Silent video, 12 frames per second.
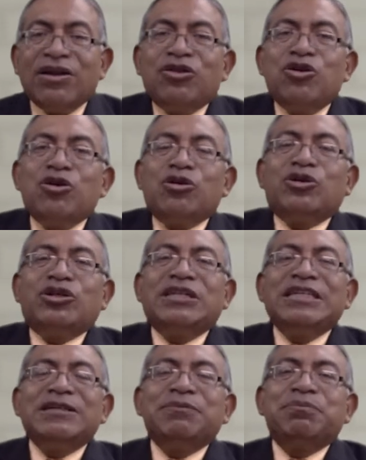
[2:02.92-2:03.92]
Dios
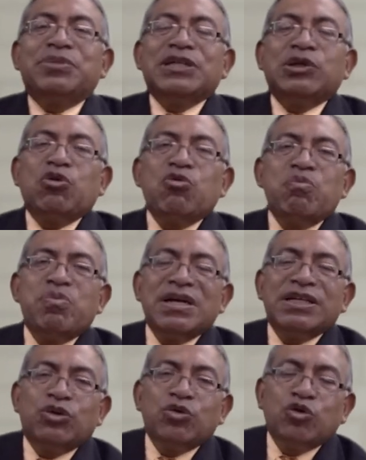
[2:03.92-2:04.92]
siempre cumple
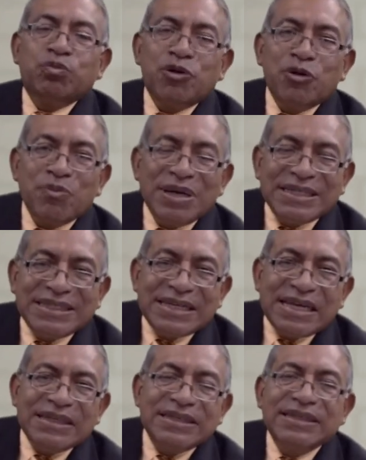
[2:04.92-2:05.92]
sus
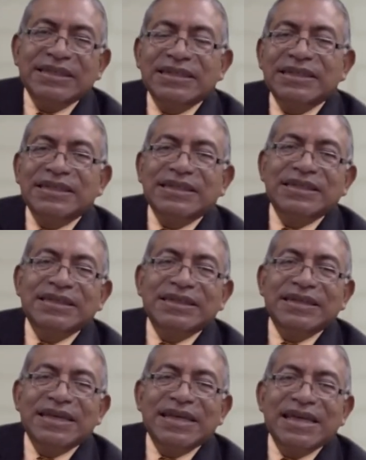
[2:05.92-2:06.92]
promesas
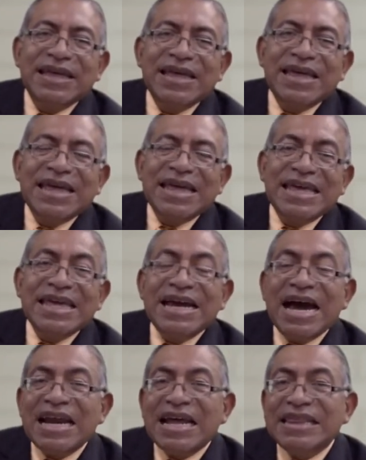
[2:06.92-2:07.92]
y
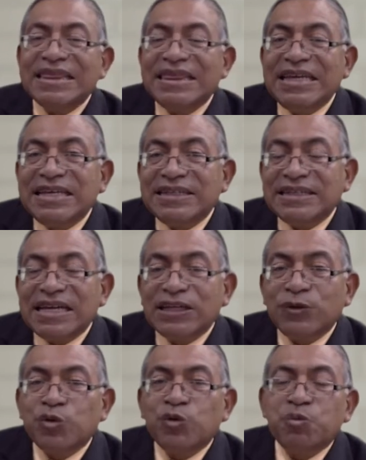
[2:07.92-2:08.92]
garantiza
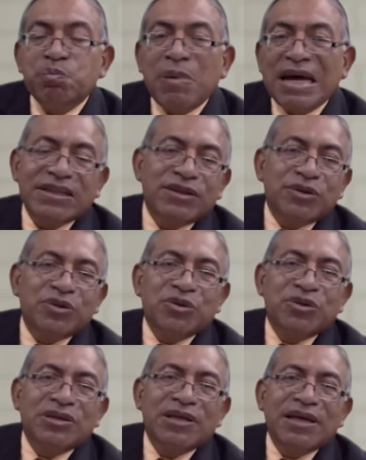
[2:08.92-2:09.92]
sus
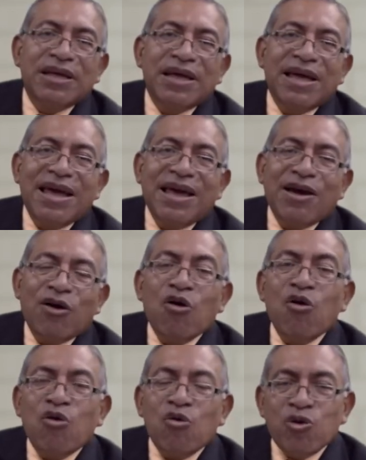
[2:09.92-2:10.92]
pactos
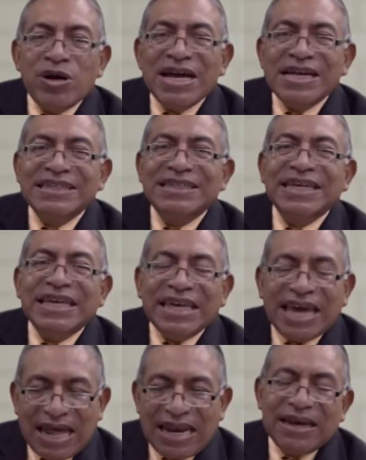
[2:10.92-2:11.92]
con una
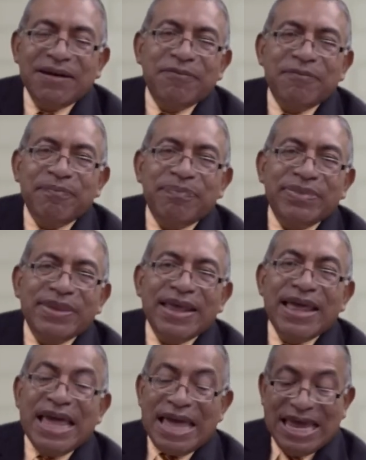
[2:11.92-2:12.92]
señal.
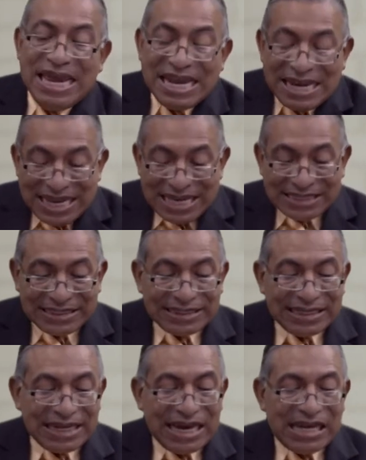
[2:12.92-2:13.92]
En
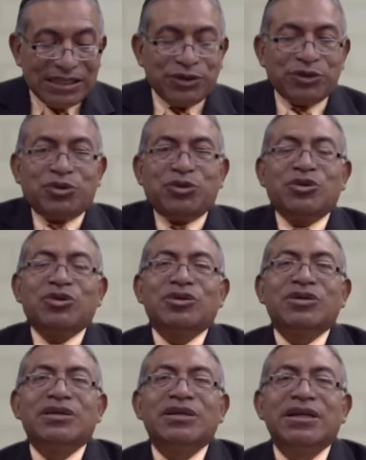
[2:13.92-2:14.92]
este caso,
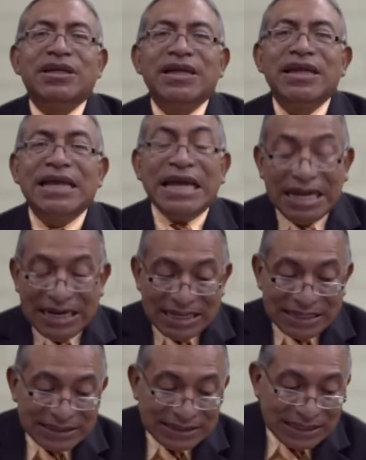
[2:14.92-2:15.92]
en
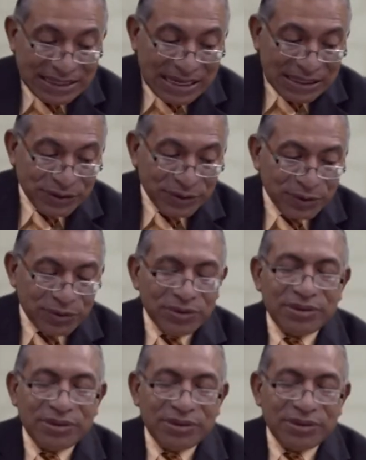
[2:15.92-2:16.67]
este caso,